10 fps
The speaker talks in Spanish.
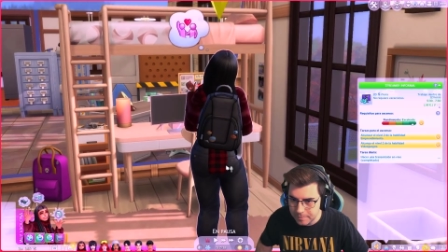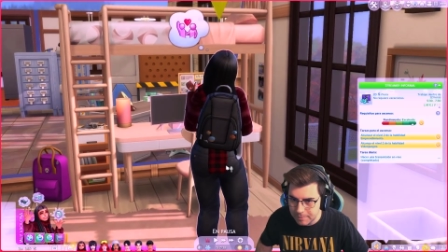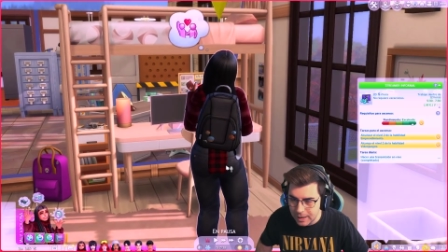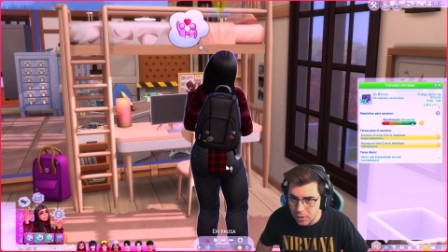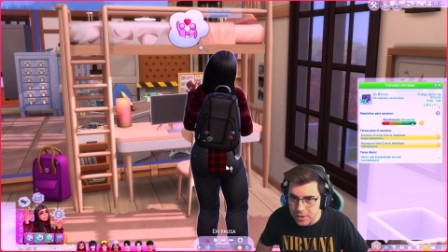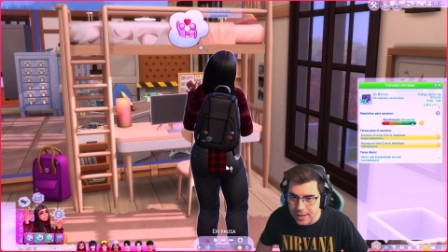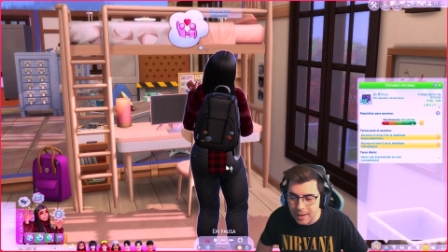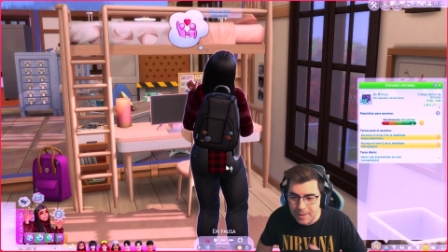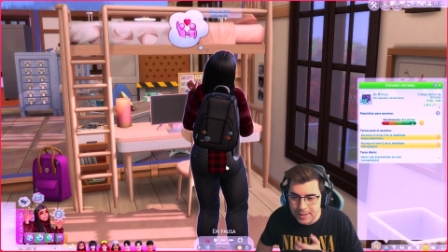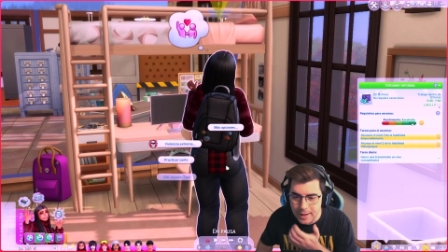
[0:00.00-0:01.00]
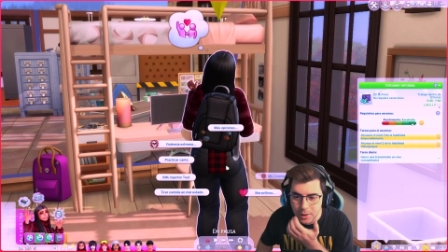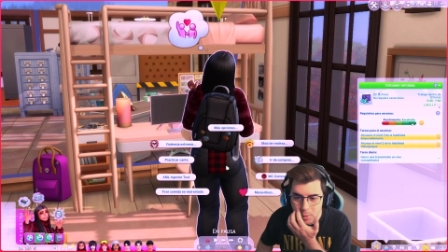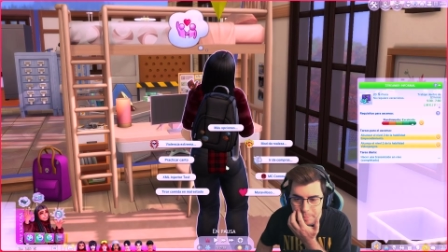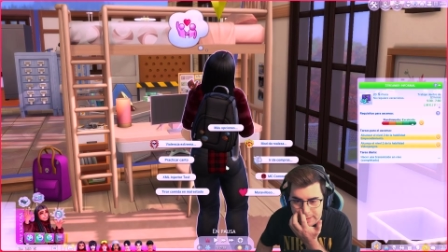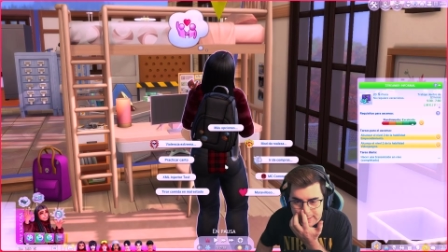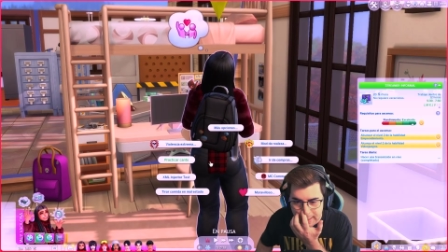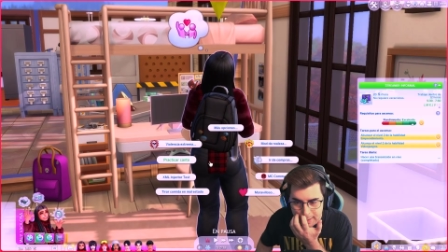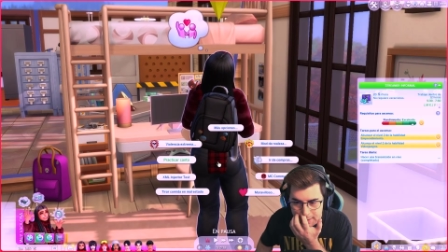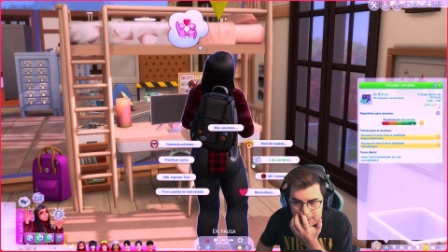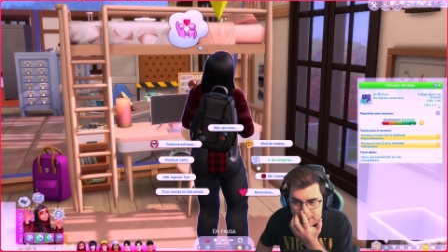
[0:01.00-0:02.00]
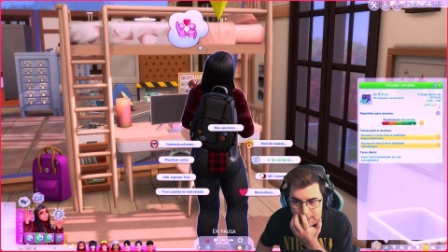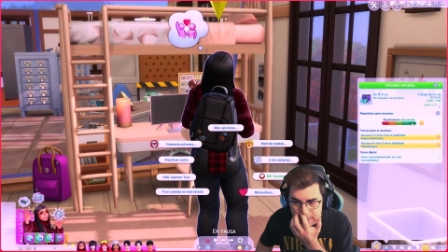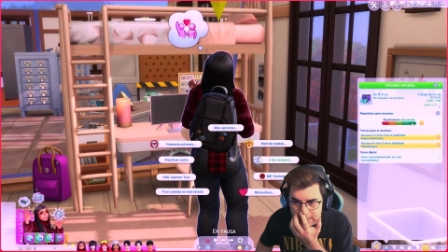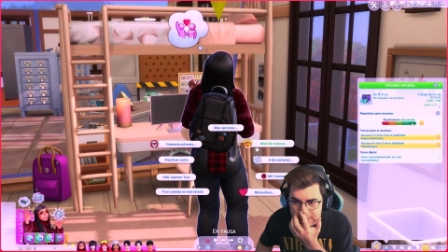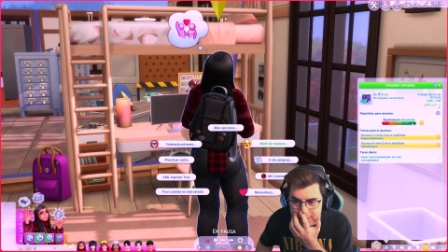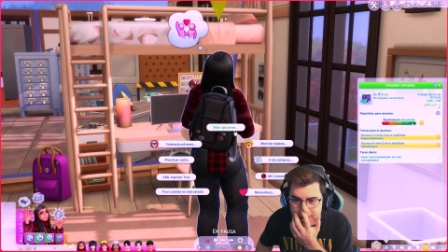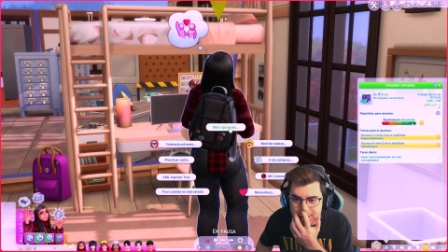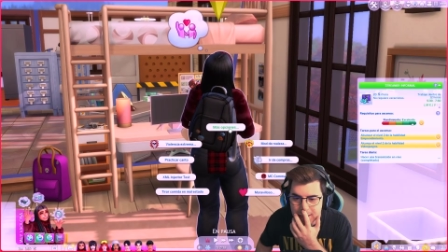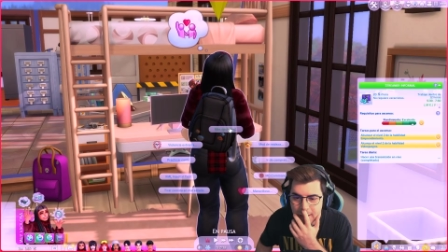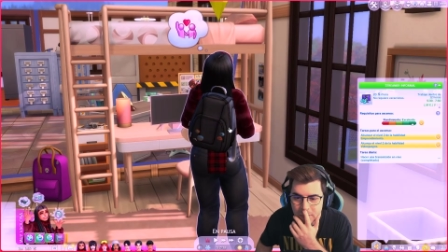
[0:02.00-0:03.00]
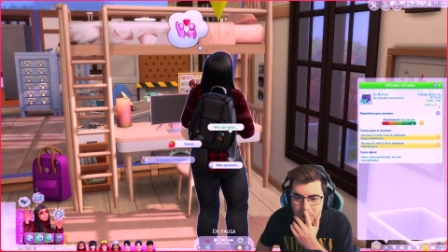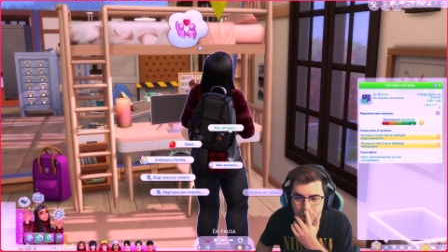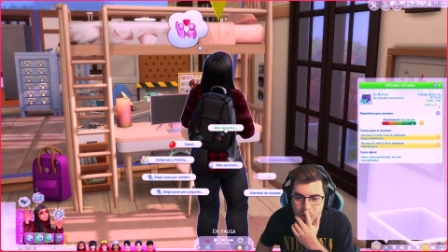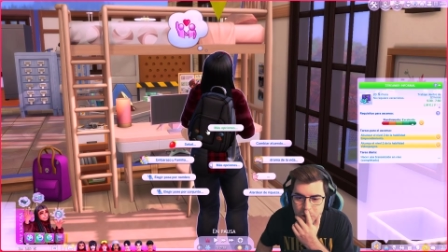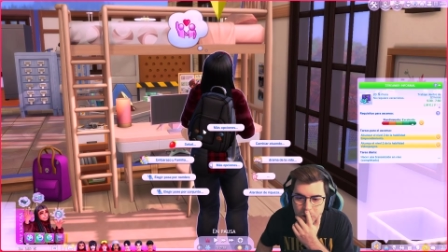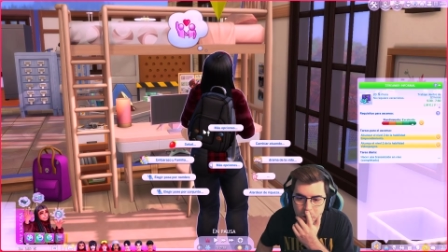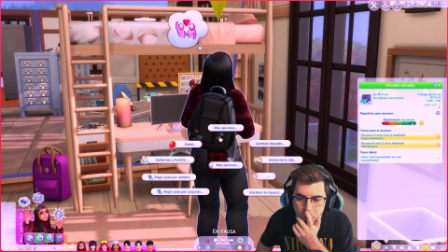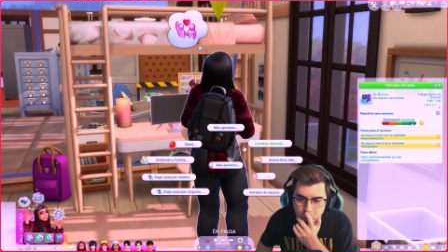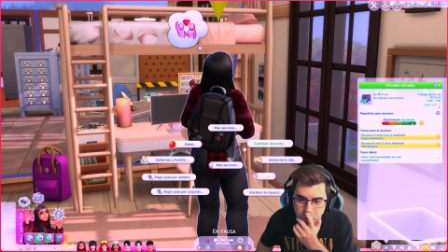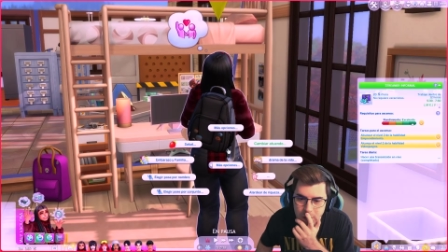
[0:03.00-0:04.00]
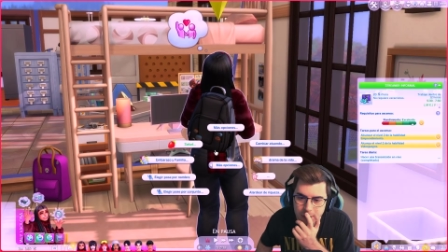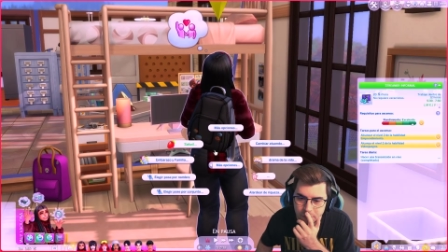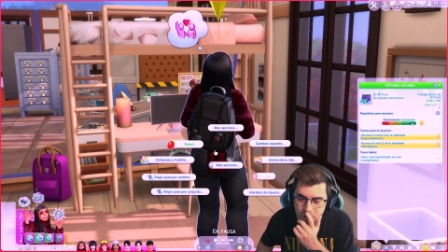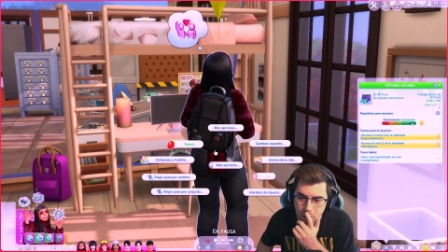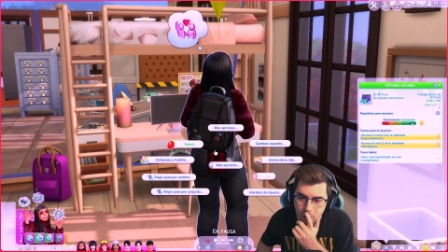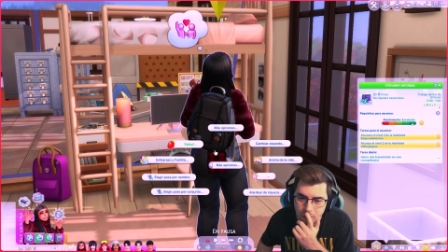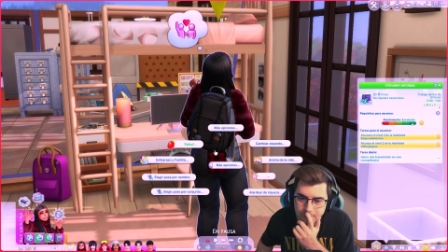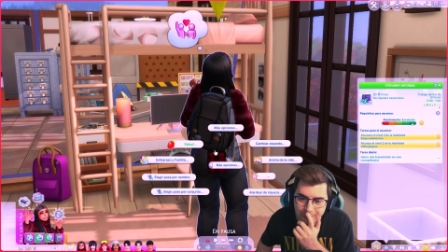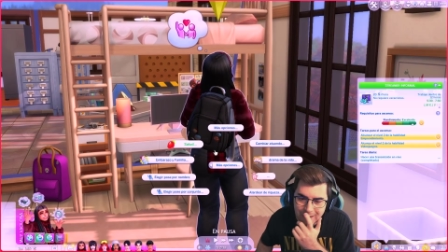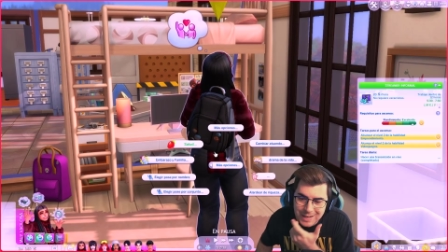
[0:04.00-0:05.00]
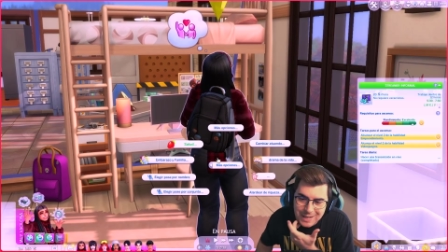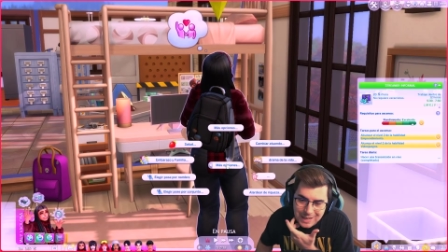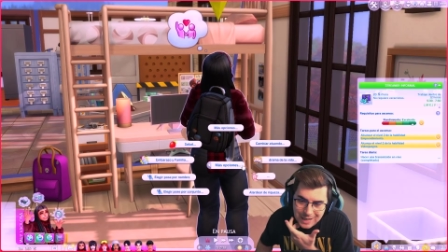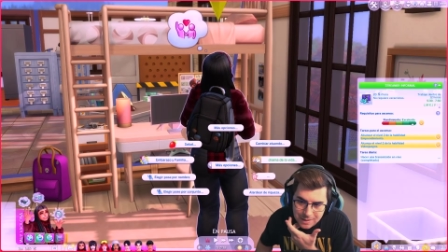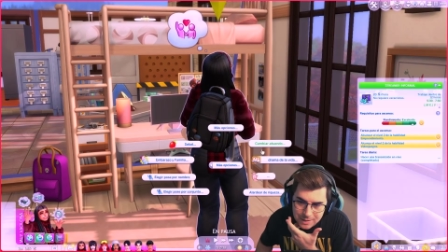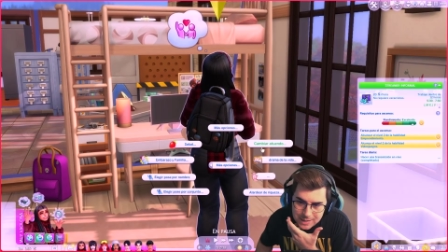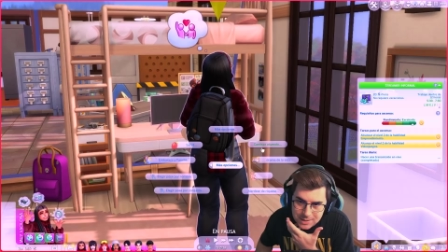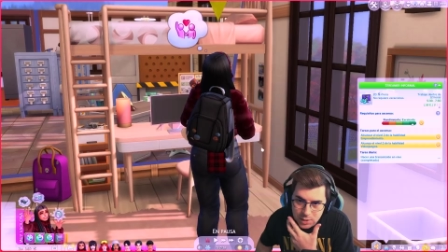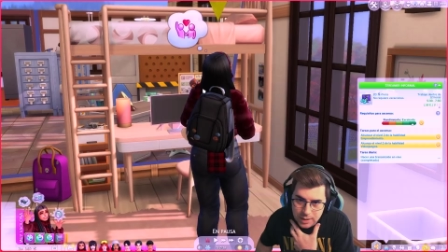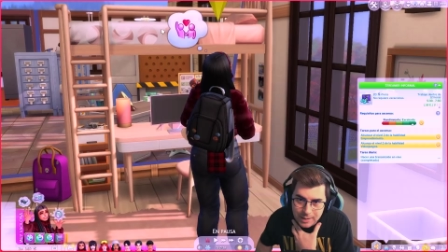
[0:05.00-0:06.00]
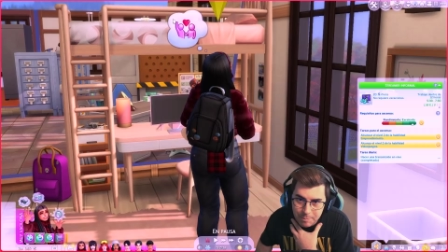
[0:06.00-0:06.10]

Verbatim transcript: Vale, oye, cámbiate de ropita. Ella está deseando un fuerte y flojo, ¿vale? Es, eh,